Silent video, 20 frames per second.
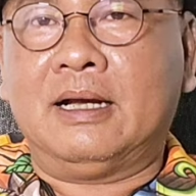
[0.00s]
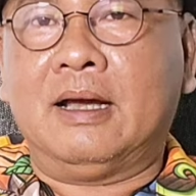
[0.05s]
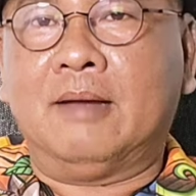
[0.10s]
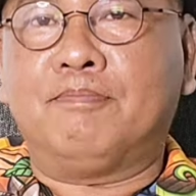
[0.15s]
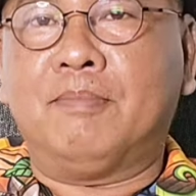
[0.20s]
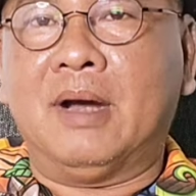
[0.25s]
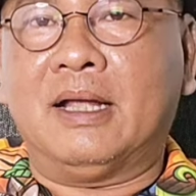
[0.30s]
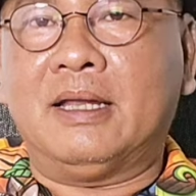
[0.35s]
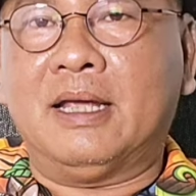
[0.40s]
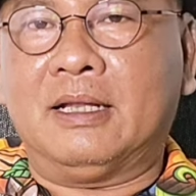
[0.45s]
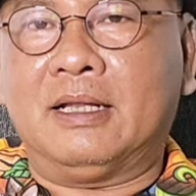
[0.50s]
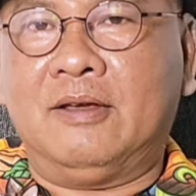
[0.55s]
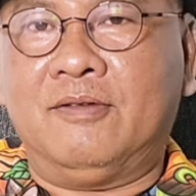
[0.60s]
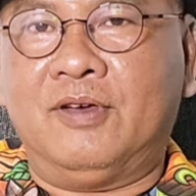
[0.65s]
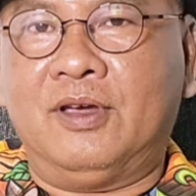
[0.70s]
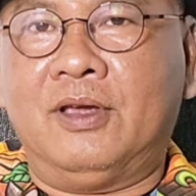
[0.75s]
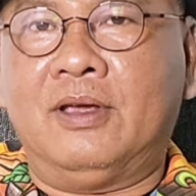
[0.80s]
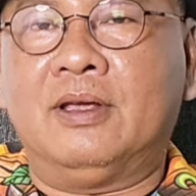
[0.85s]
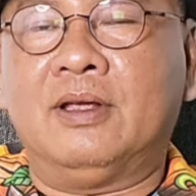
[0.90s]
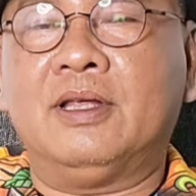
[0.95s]
kênh Baja
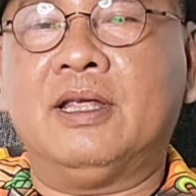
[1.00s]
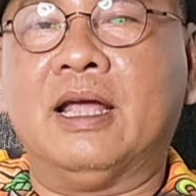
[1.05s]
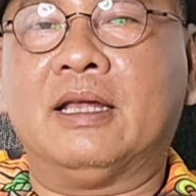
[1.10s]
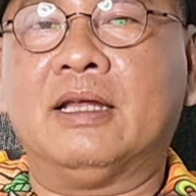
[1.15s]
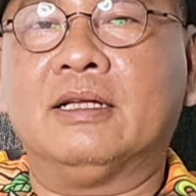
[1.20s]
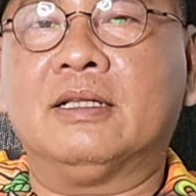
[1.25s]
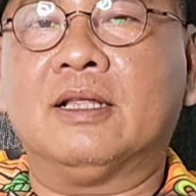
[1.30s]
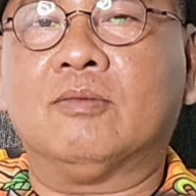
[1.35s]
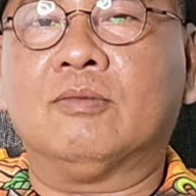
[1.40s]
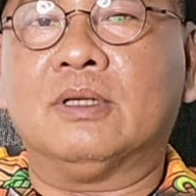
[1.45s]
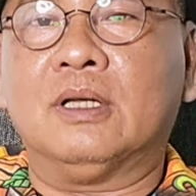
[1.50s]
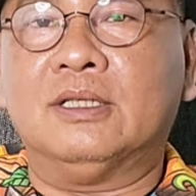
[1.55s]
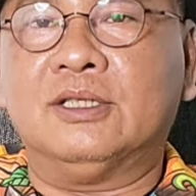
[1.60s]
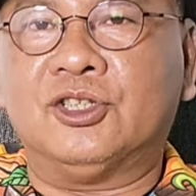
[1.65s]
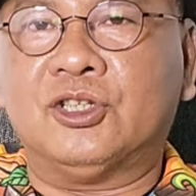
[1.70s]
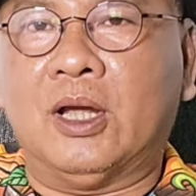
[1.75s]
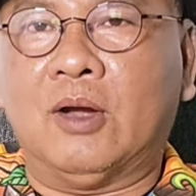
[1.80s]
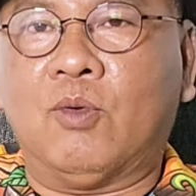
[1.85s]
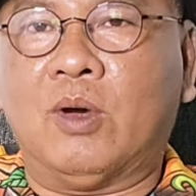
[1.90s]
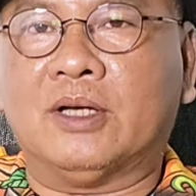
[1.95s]
TV và những thông tin
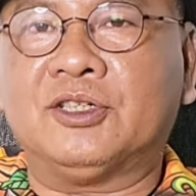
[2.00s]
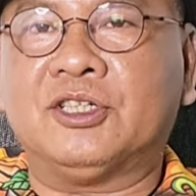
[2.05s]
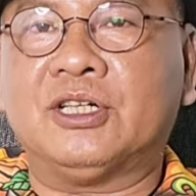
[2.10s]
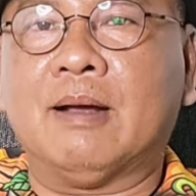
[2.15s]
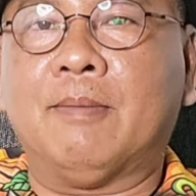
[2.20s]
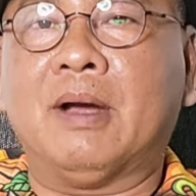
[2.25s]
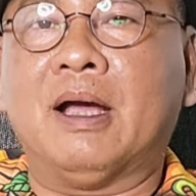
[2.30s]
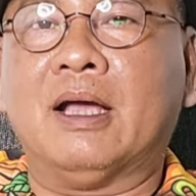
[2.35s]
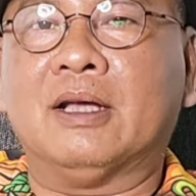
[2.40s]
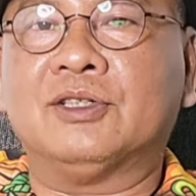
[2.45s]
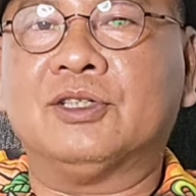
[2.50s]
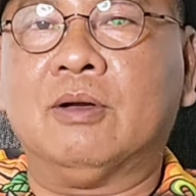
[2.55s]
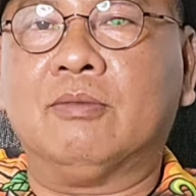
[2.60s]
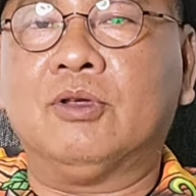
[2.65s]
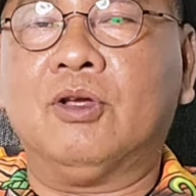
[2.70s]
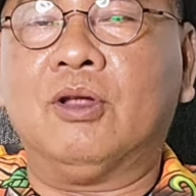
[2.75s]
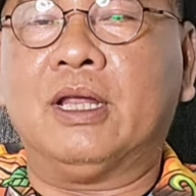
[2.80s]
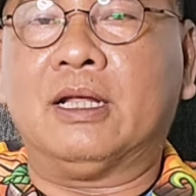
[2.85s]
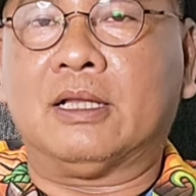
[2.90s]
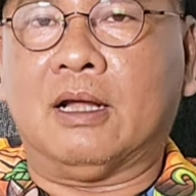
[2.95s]
xoay quanh drama
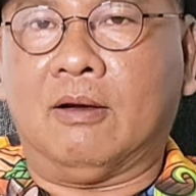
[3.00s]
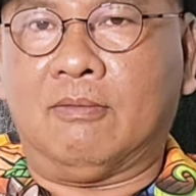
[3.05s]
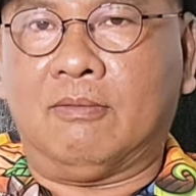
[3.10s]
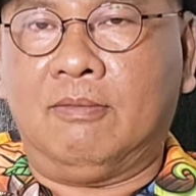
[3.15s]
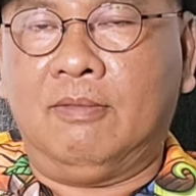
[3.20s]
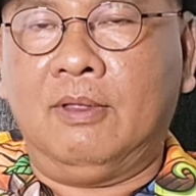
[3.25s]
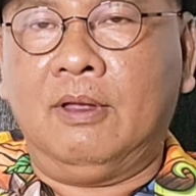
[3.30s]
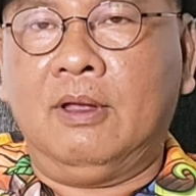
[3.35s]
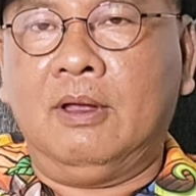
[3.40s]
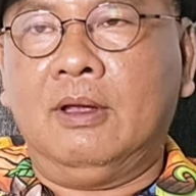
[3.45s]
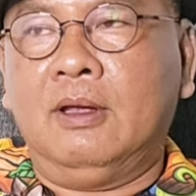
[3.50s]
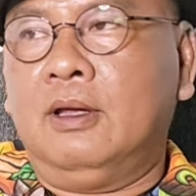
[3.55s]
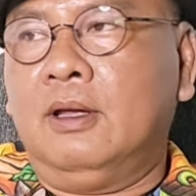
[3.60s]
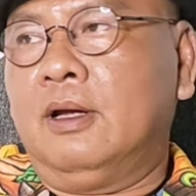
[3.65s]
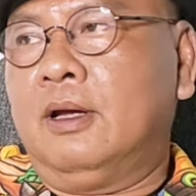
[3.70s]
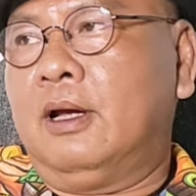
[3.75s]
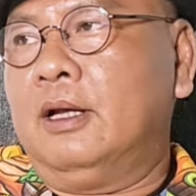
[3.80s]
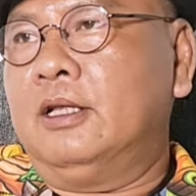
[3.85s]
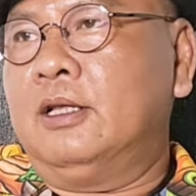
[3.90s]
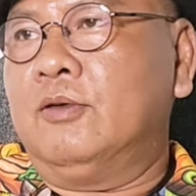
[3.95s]
sóng gió gia tộc.
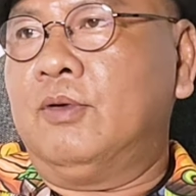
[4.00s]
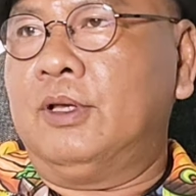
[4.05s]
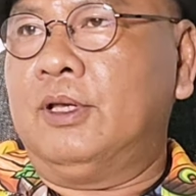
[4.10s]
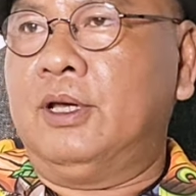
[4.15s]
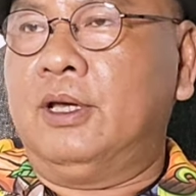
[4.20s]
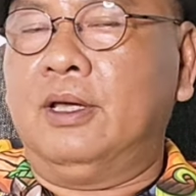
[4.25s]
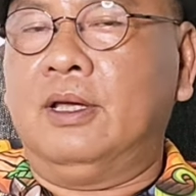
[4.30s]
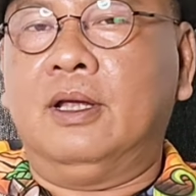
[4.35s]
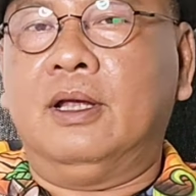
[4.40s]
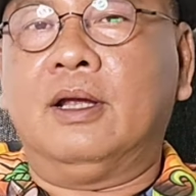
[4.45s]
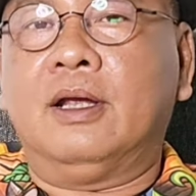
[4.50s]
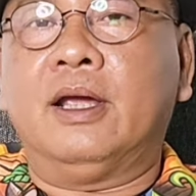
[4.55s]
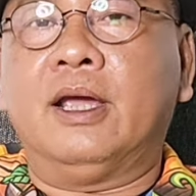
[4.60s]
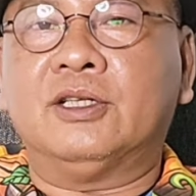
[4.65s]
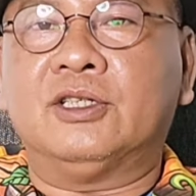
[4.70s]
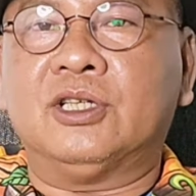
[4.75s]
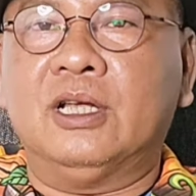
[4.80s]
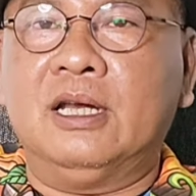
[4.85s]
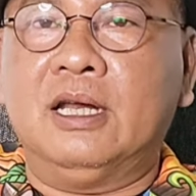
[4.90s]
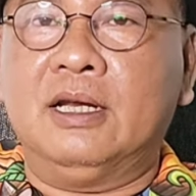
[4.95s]
Kính thưa quý vị,
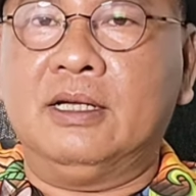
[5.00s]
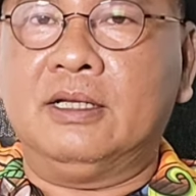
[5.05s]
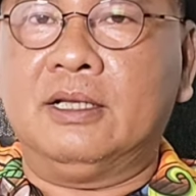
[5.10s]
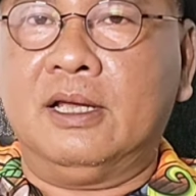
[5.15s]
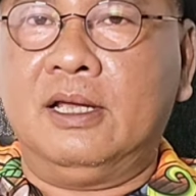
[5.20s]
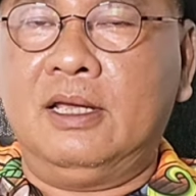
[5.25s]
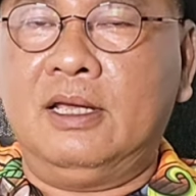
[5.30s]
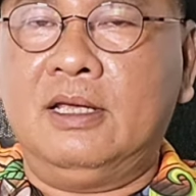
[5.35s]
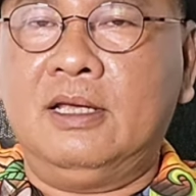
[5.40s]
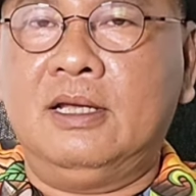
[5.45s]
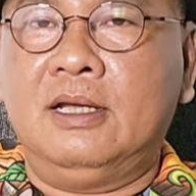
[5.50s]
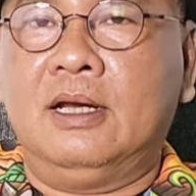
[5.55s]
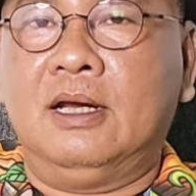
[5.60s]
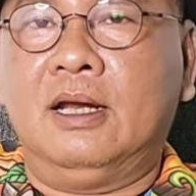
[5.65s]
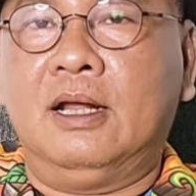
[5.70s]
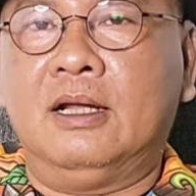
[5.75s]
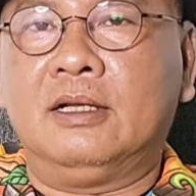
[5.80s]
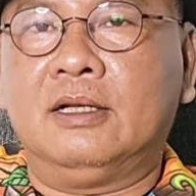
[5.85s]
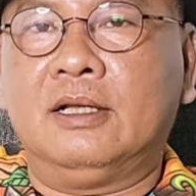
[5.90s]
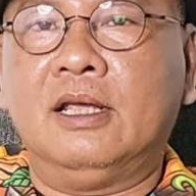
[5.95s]
nghệ sĩ Linh Tý
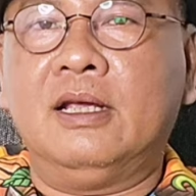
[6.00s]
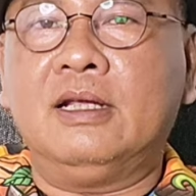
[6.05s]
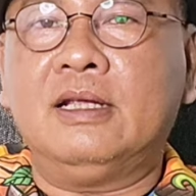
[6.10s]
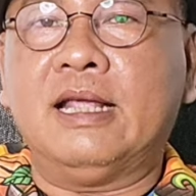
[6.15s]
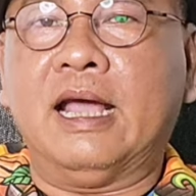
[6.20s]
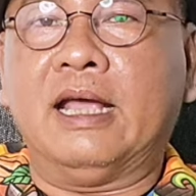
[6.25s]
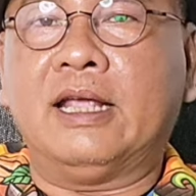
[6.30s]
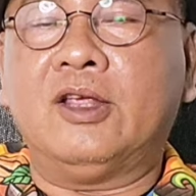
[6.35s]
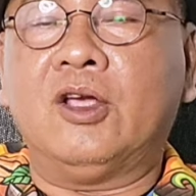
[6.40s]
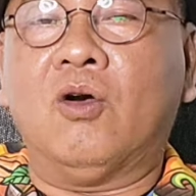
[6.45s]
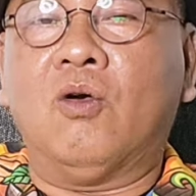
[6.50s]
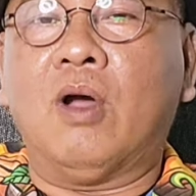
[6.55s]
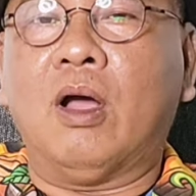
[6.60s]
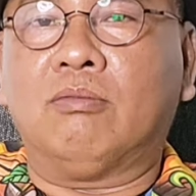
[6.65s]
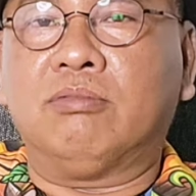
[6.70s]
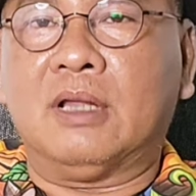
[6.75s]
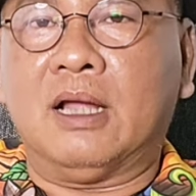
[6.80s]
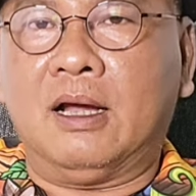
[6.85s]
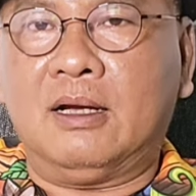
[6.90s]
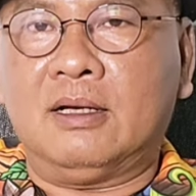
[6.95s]
lên tiếng dạy dỗ
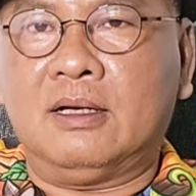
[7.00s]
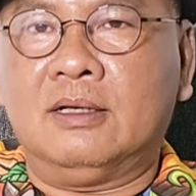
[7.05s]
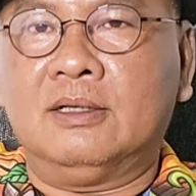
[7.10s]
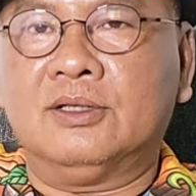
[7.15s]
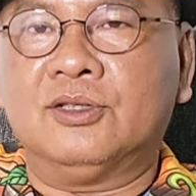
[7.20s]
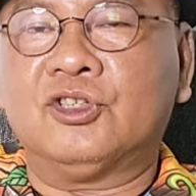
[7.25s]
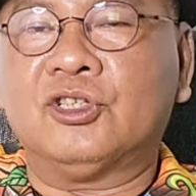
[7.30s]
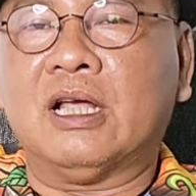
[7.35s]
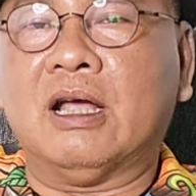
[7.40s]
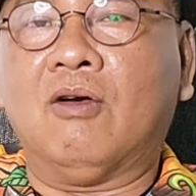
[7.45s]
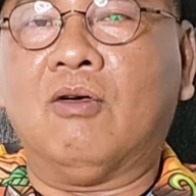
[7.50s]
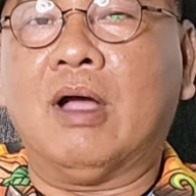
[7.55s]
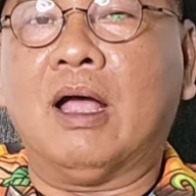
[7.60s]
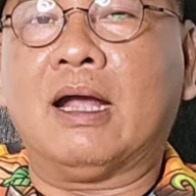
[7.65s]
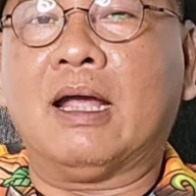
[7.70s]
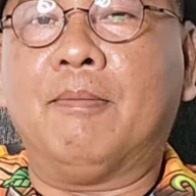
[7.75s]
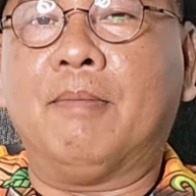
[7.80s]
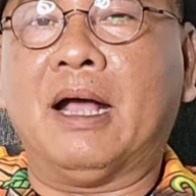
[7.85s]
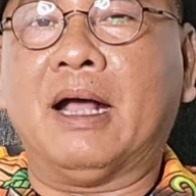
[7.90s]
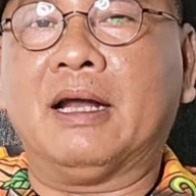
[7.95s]
ông Thất sau à,
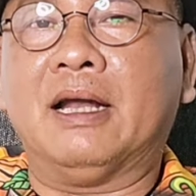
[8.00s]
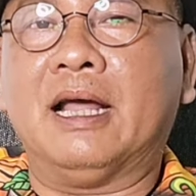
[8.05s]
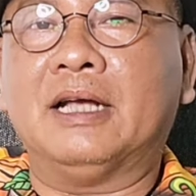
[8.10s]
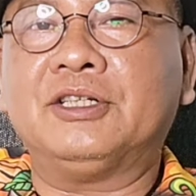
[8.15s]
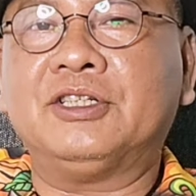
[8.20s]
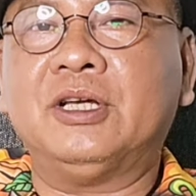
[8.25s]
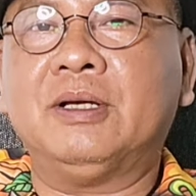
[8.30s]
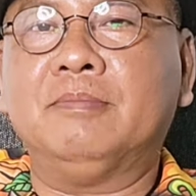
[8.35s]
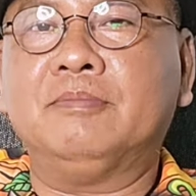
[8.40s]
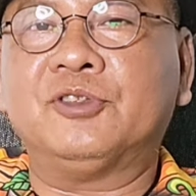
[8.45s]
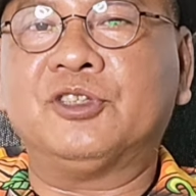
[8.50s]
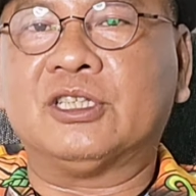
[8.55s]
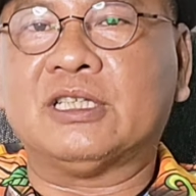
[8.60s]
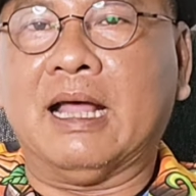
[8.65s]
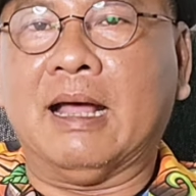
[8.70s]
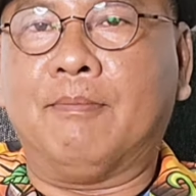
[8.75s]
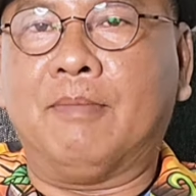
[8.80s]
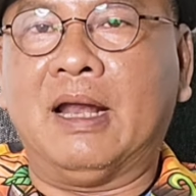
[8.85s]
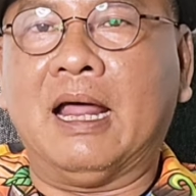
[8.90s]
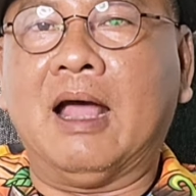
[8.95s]
cái màn livestream
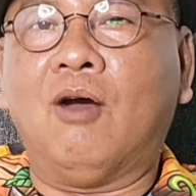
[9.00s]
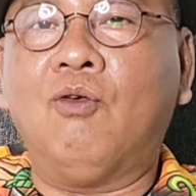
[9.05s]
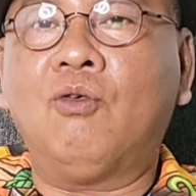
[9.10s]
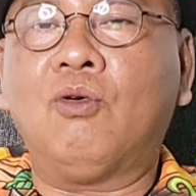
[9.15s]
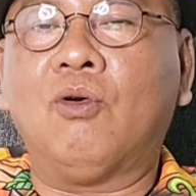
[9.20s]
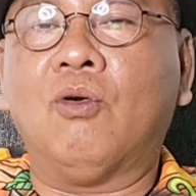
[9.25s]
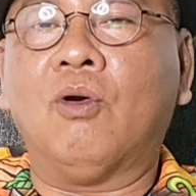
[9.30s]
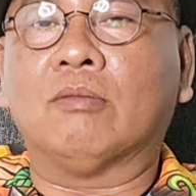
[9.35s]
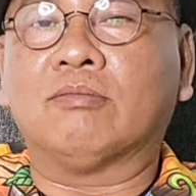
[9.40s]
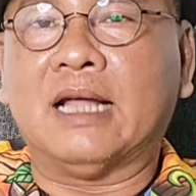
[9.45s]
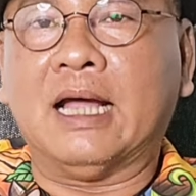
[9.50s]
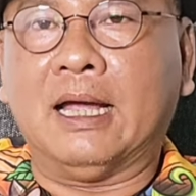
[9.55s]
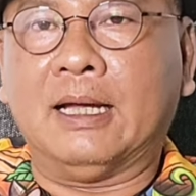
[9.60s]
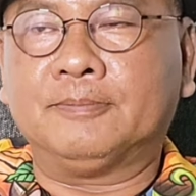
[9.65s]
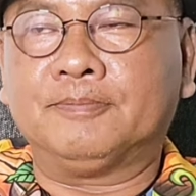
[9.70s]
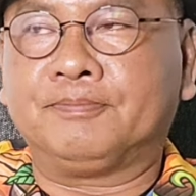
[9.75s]
sạm láo của ông ta.